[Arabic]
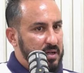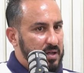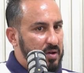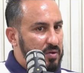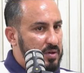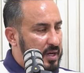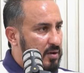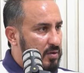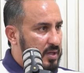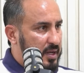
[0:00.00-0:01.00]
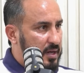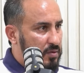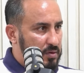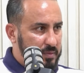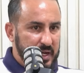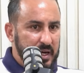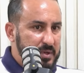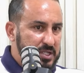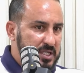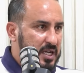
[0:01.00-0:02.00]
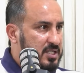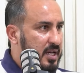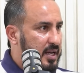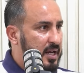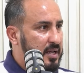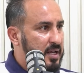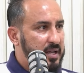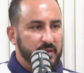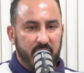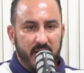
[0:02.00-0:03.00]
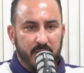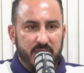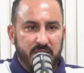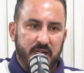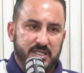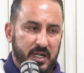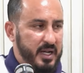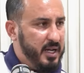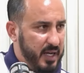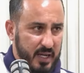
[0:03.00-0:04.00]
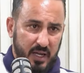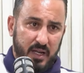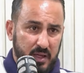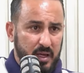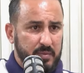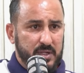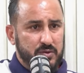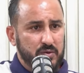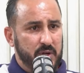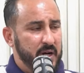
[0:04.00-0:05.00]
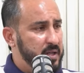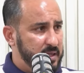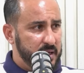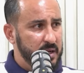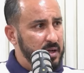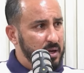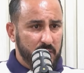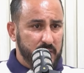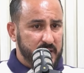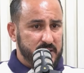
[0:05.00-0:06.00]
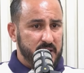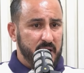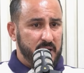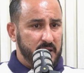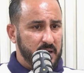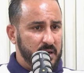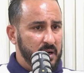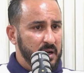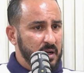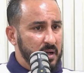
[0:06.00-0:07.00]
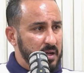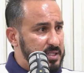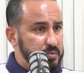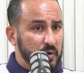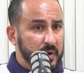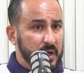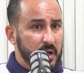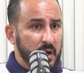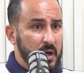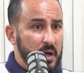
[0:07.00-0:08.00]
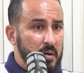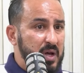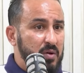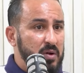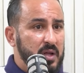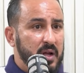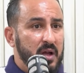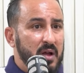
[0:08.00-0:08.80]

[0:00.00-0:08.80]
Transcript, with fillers: كي كنت انا قلت لك انا كنت انا ما نشجعش عليها الحكايه هذ... انا ما نشجعش عليها الحكايه هذيا بيان سور حتى الوليدات صغار آه، يسمعوا فيا مي قلت لك